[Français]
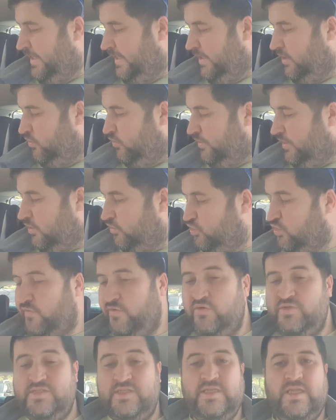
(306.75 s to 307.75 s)
et on a
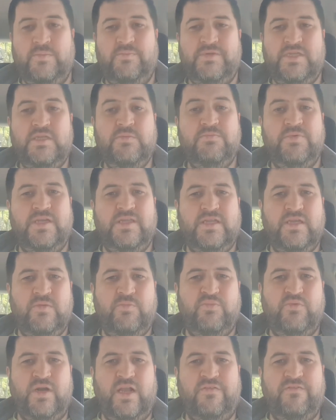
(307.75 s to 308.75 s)
trouvé aussi des petites
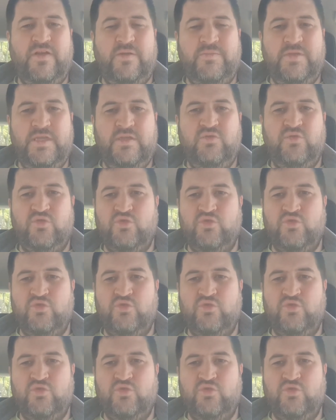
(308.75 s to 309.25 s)
BD pour la famille.